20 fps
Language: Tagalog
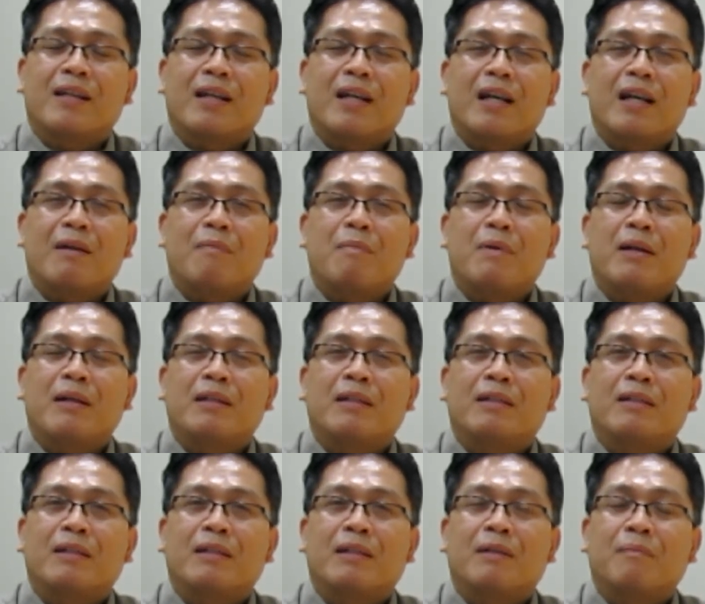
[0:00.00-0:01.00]

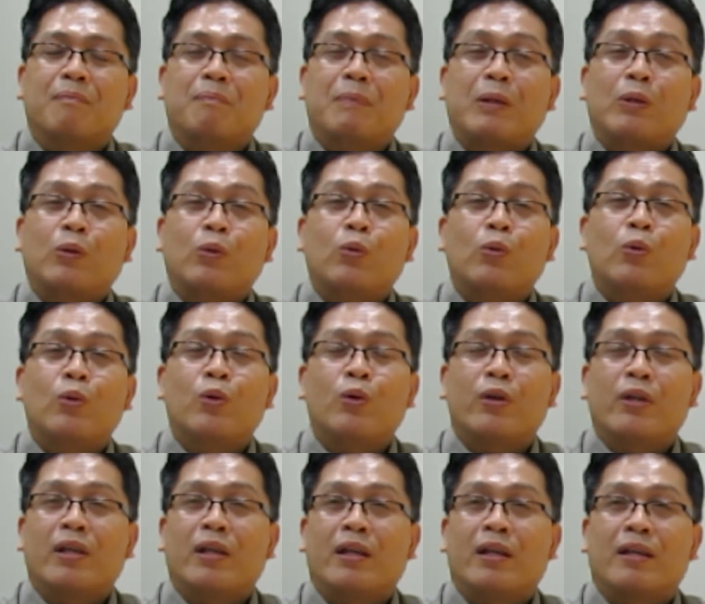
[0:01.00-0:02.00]
habang ah,
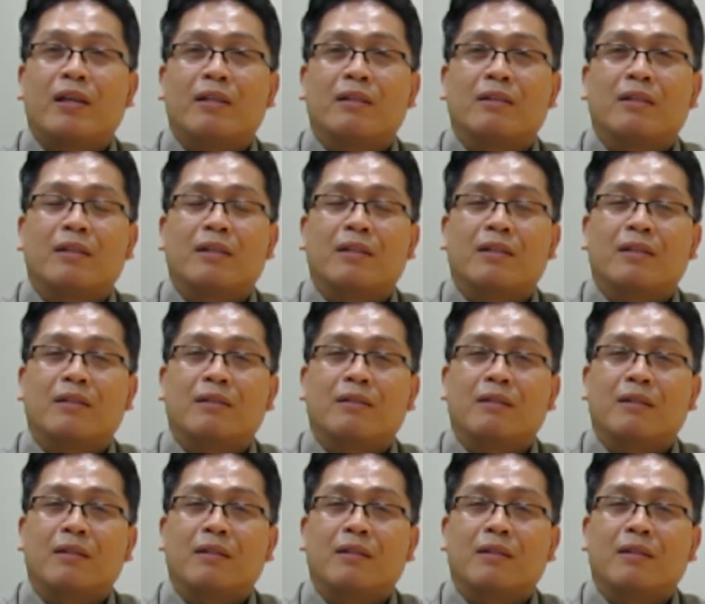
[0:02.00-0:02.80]
patuloy ang ah,